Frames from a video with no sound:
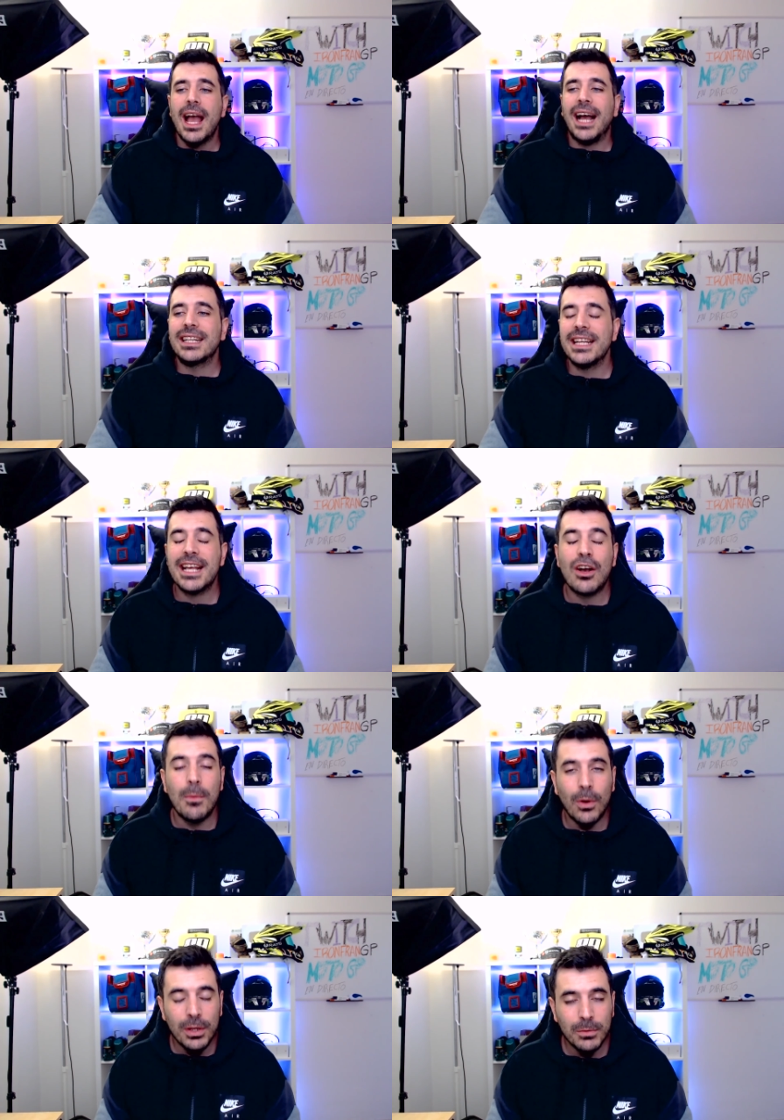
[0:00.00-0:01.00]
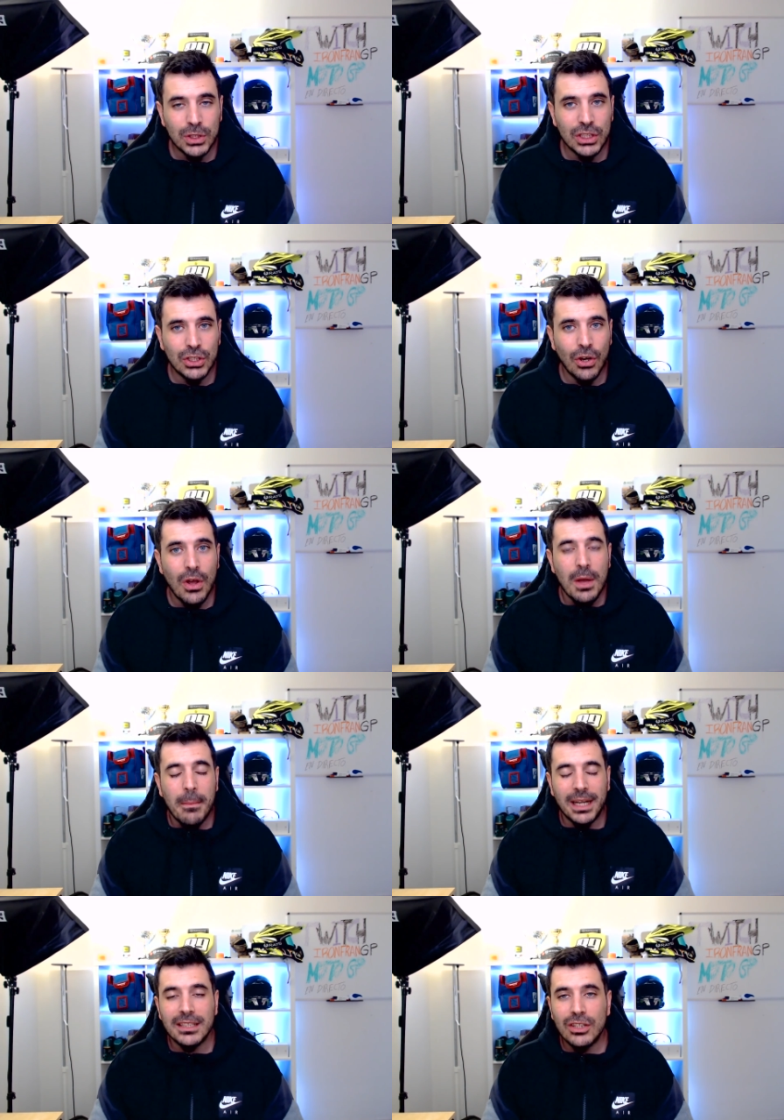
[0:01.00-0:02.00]
Así que, como hemos dicho,
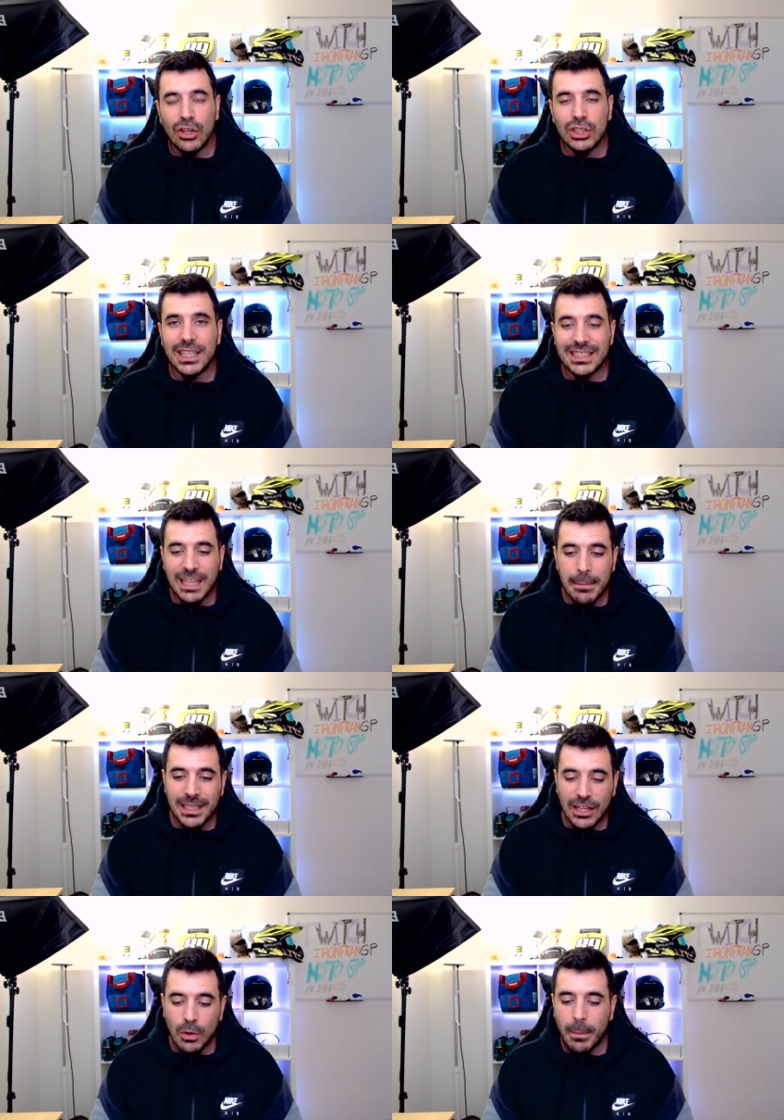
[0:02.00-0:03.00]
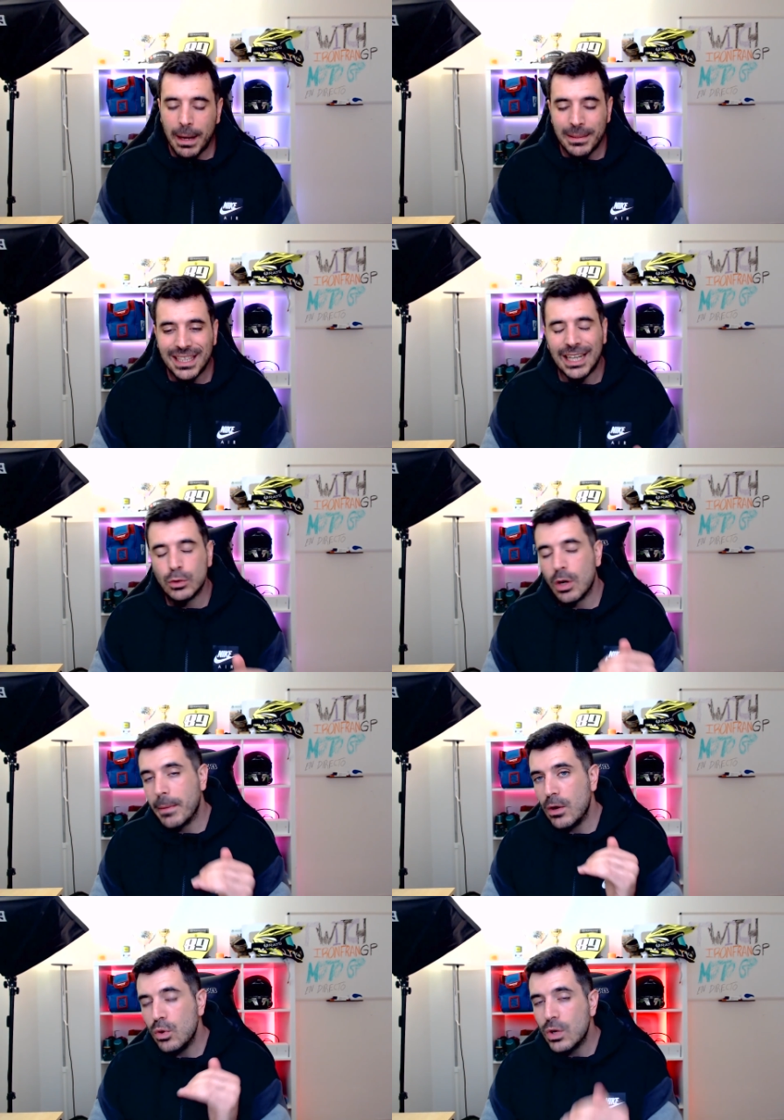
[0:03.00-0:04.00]
Valentino Rossi, que está apretando para meter a su
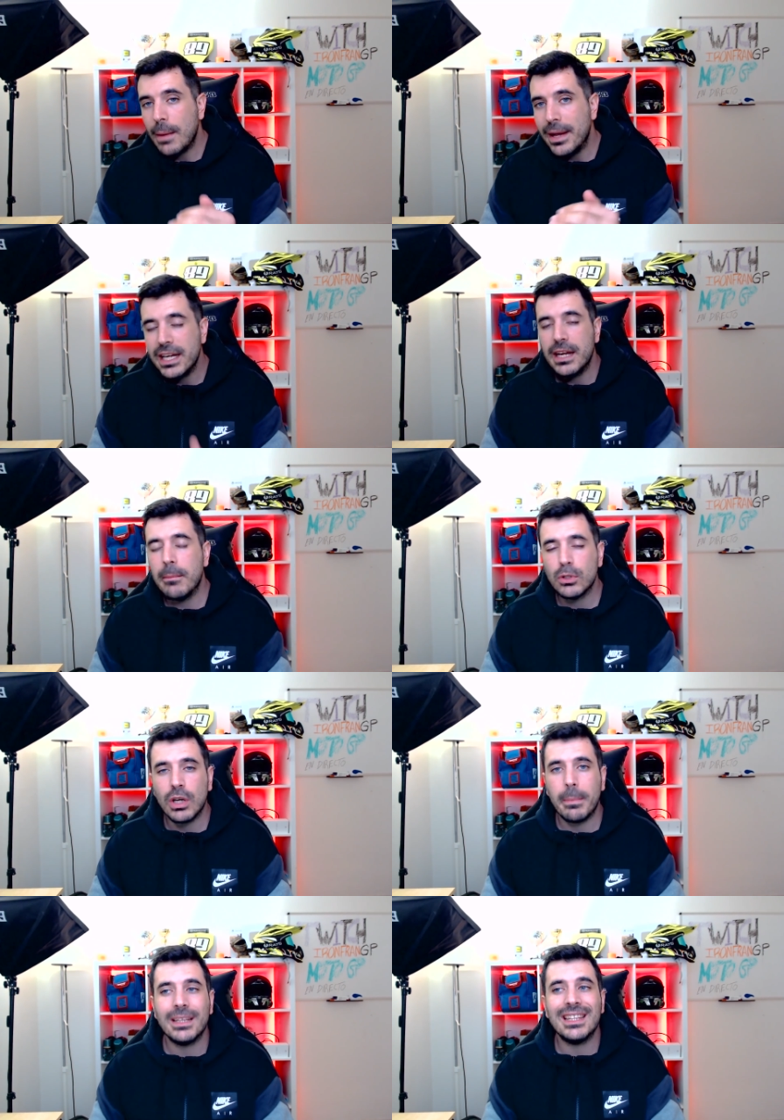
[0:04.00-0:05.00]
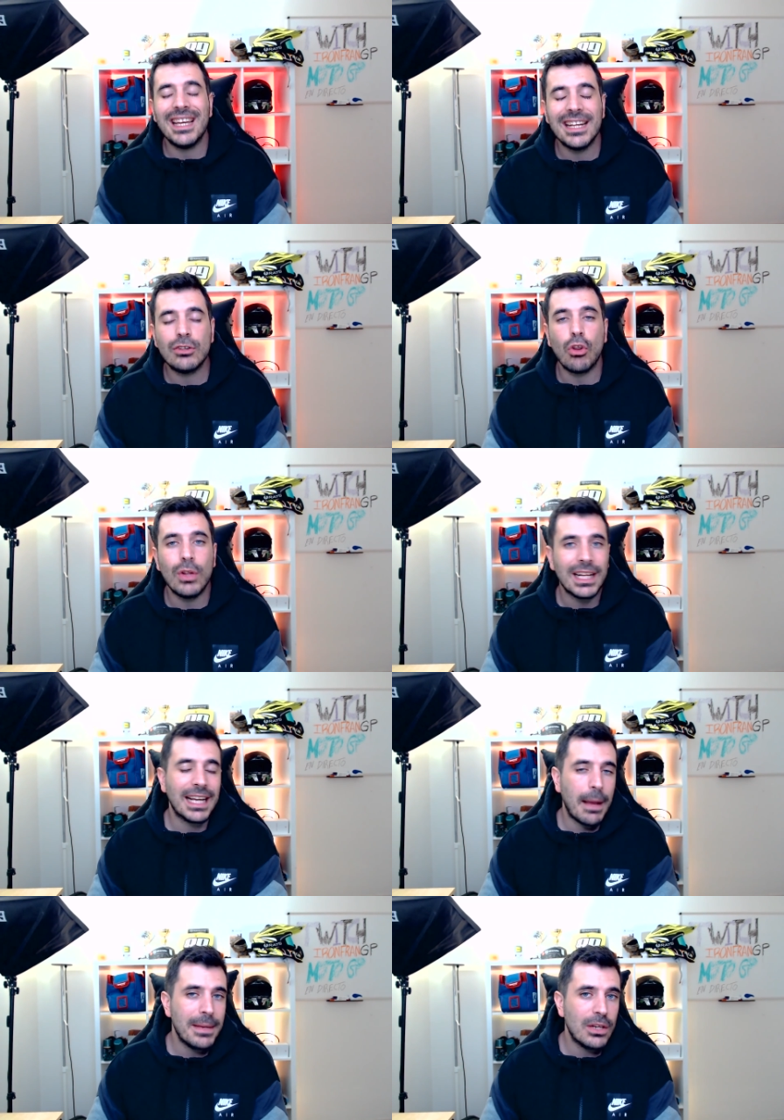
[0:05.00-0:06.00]
hermano Luca Marini en MotoGP, tiene todo el
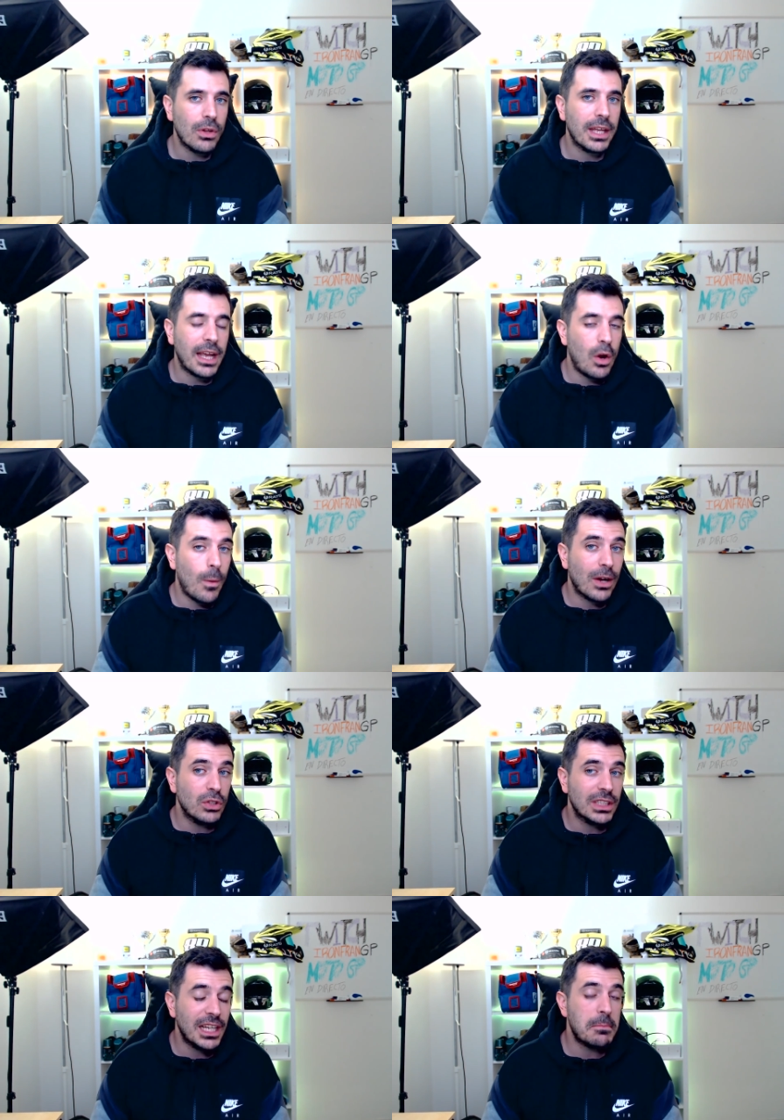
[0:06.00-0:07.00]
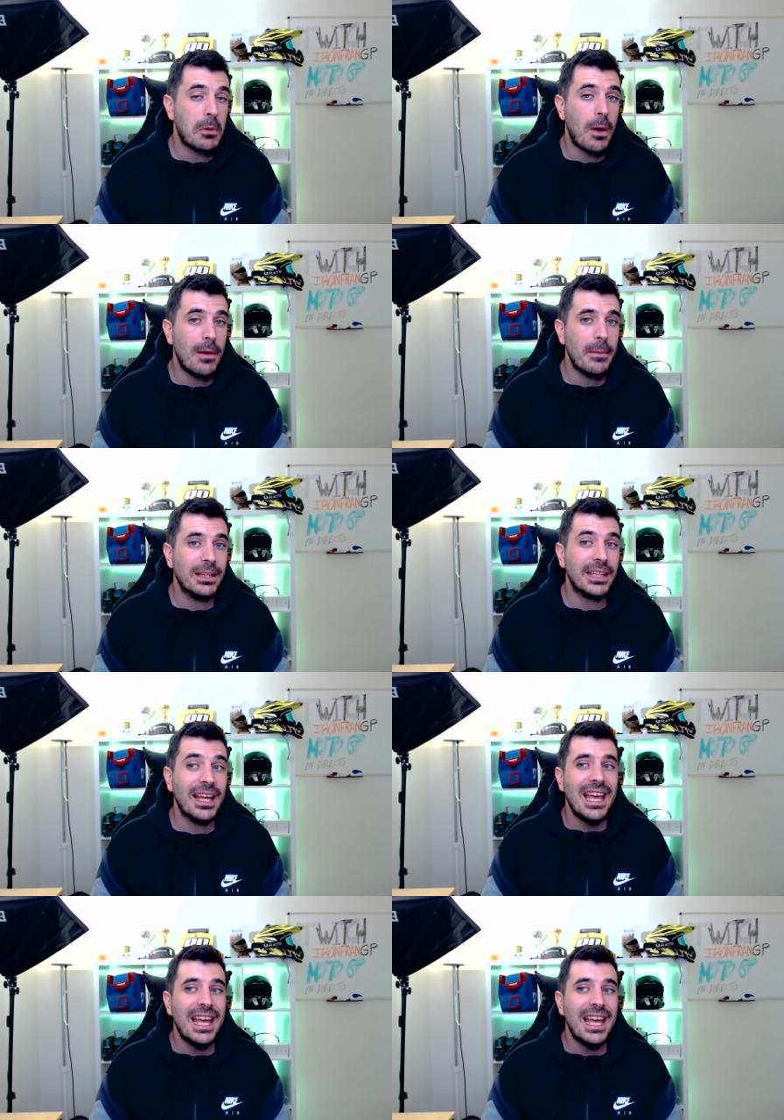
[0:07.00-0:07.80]
camino de que lo va a conseguir probablemente,